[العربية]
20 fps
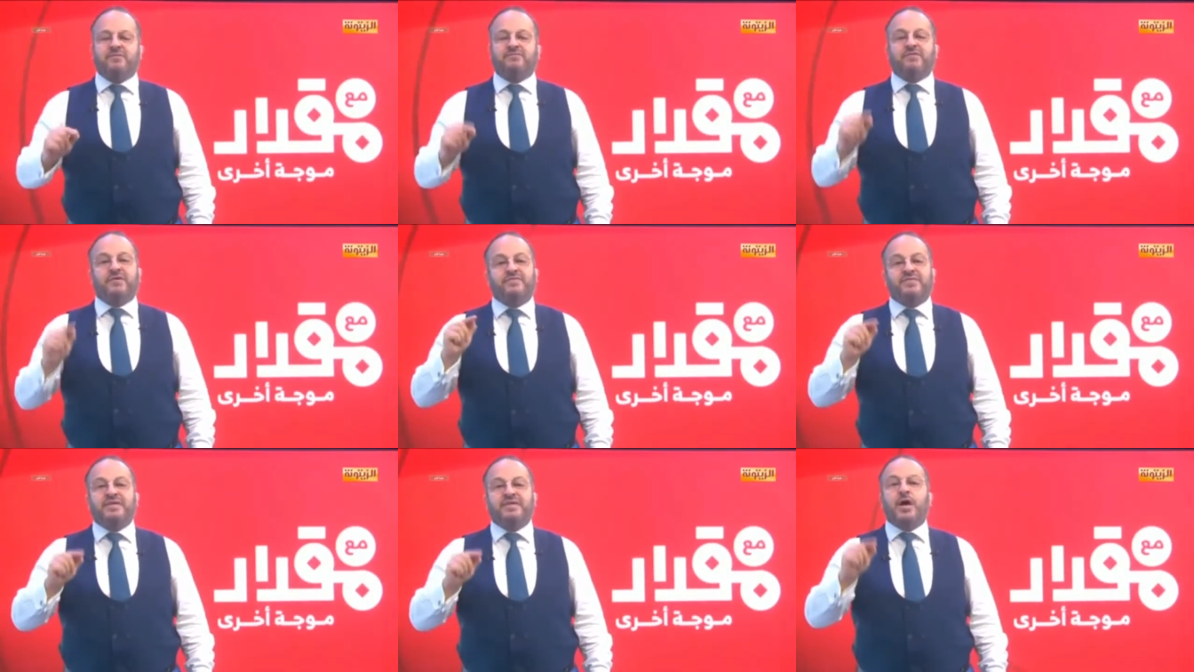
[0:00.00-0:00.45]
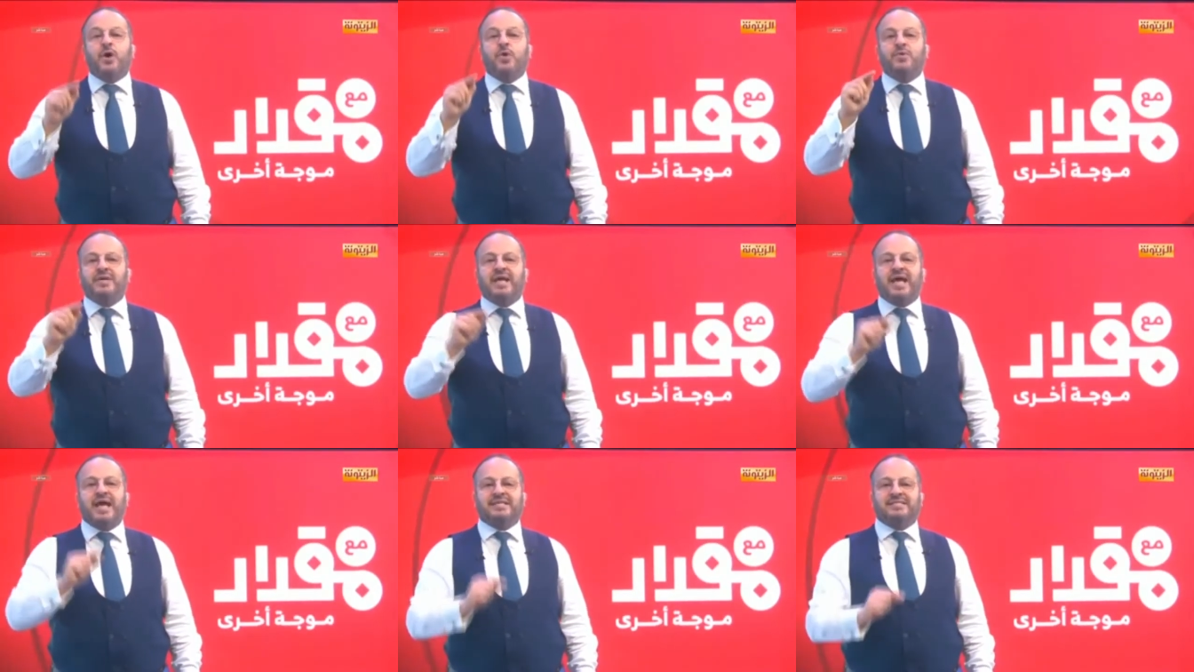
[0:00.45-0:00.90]

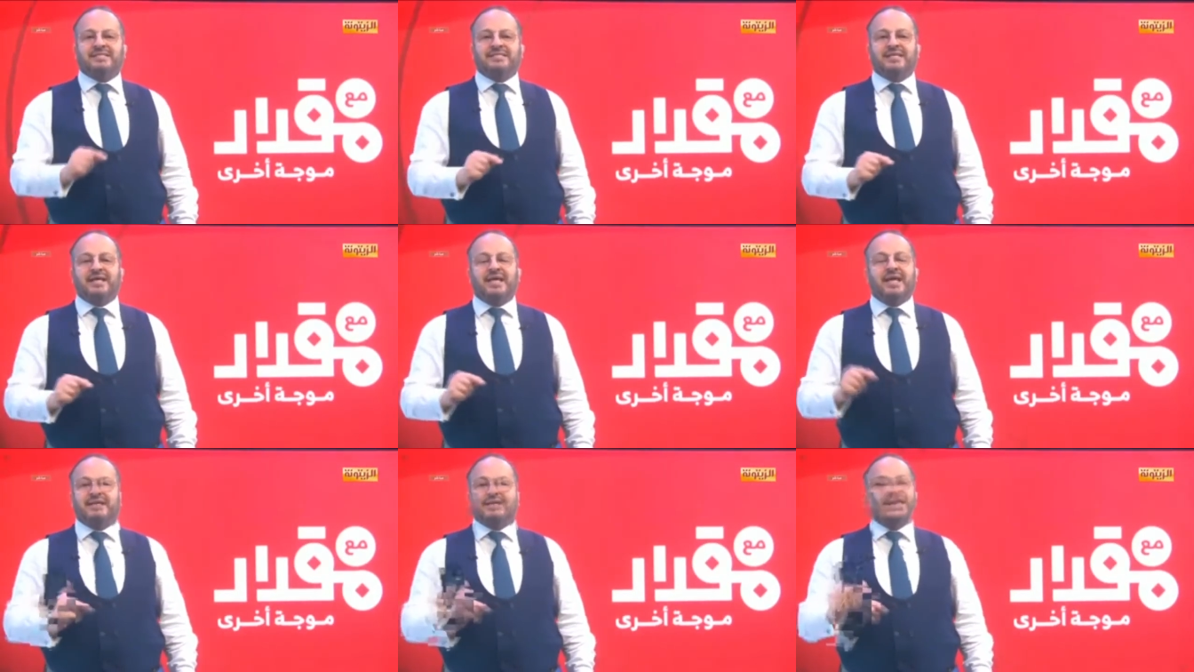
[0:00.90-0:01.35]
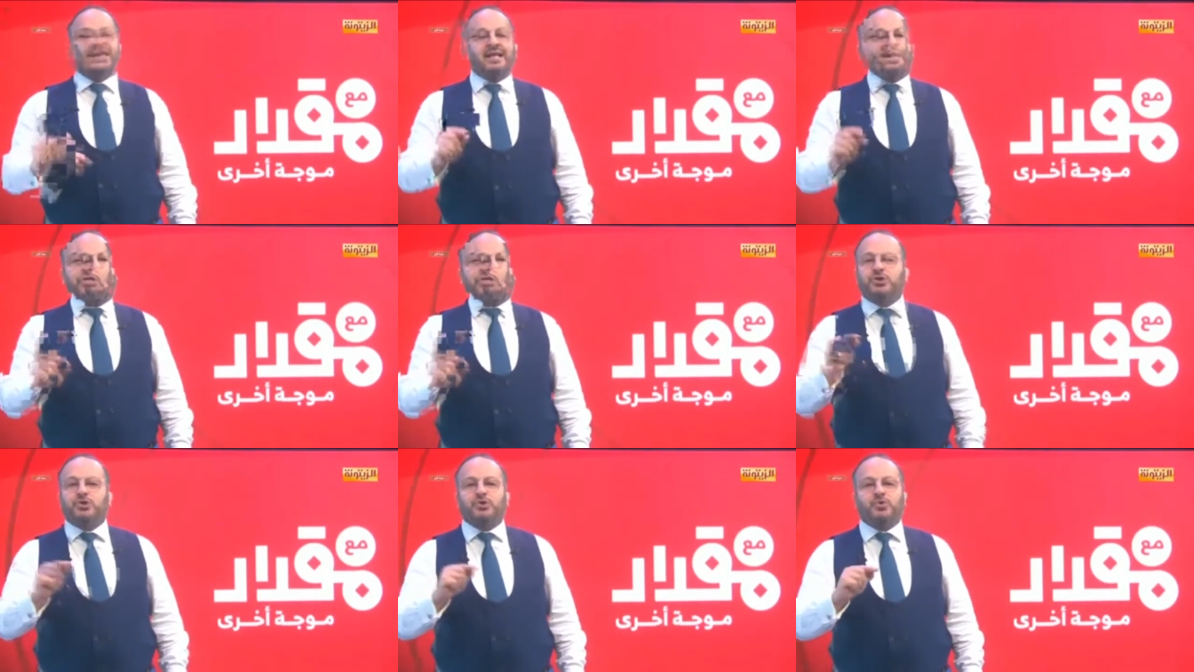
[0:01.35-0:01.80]
ففيها أناس لا
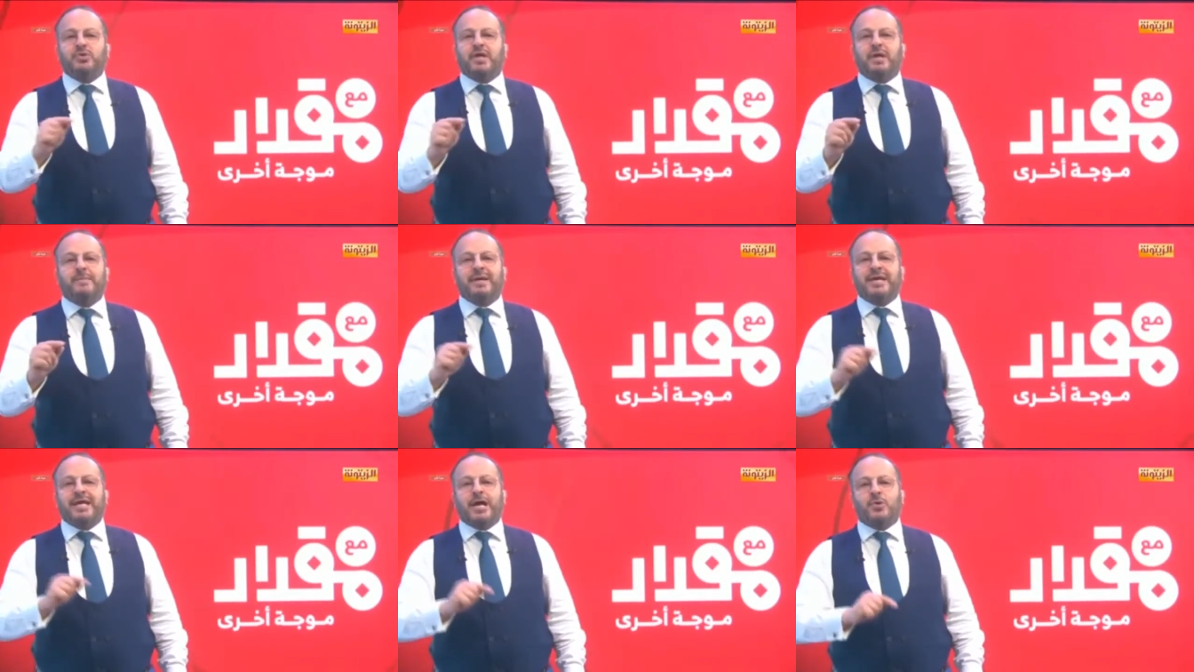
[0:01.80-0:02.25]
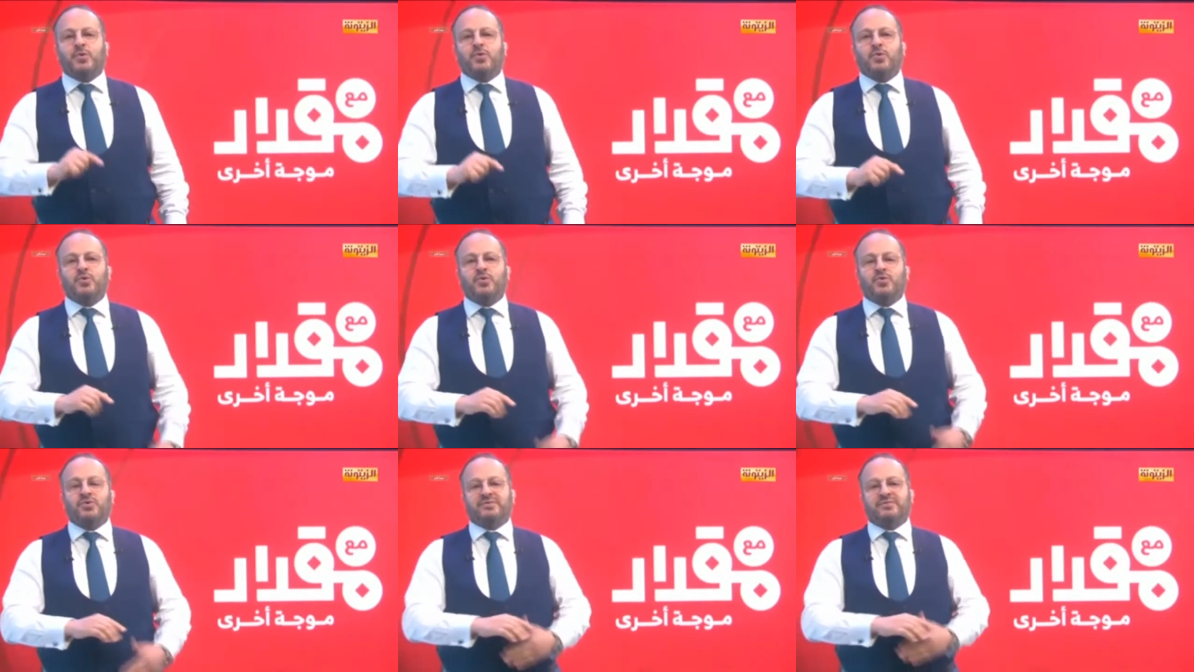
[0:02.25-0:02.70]
يجدون ما
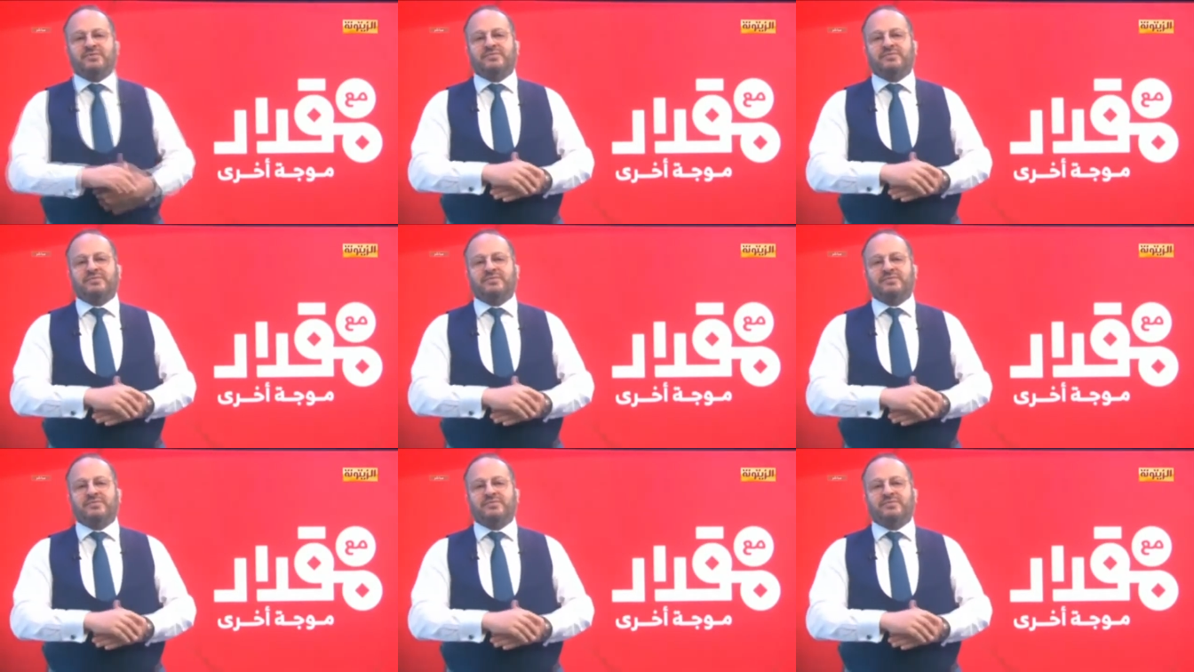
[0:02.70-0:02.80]
يأكلون